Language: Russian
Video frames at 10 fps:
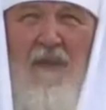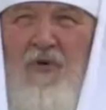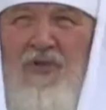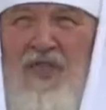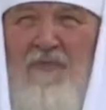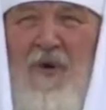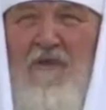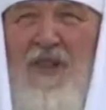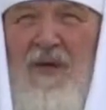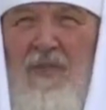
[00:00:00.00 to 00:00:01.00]
Апостол
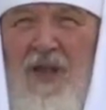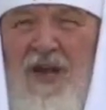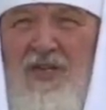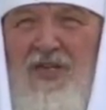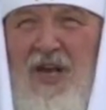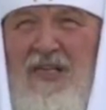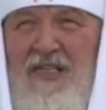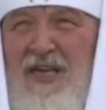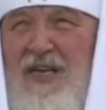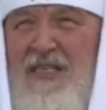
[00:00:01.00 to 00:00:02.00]
Павел
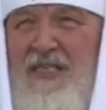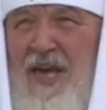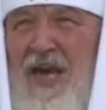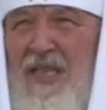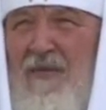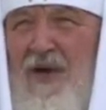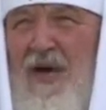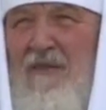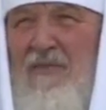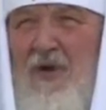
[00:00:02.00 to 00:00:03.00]
обращался к христианам,
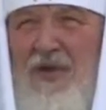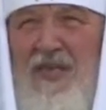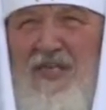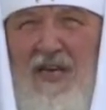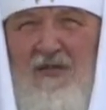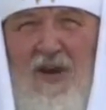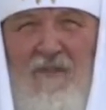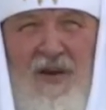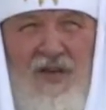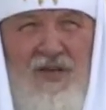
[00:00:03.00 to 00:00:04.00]
многие из
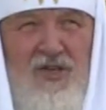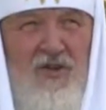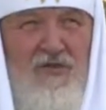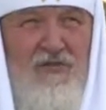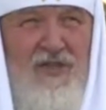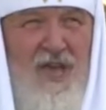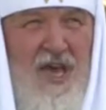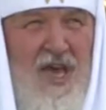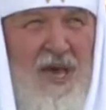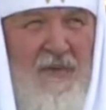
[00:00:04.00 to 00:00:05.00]
которых были еще
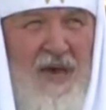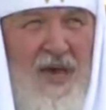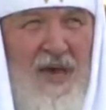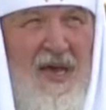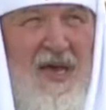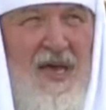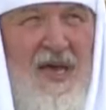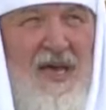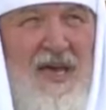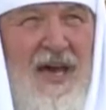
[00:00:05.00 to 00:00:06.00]
иудеями
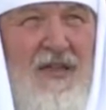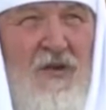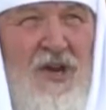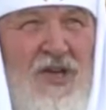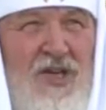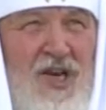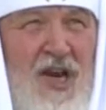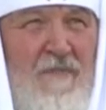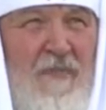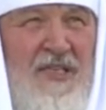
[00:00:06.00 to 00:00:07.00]
и которые
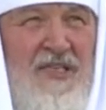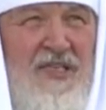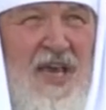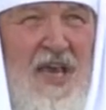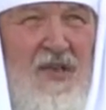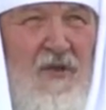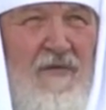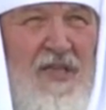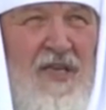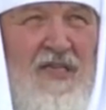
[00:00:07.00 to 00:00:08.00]
жили под сенью
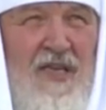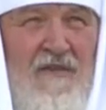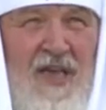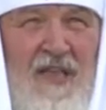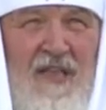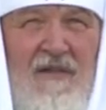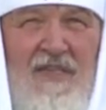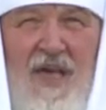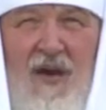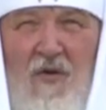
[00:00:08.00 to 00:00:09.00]

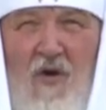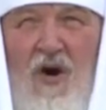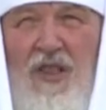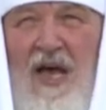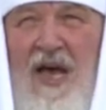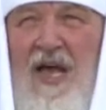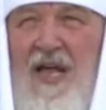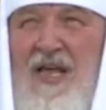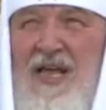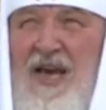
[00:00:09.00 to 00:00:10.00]
ветхозаветного закона,
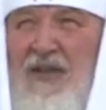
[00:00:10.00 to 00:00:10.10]
и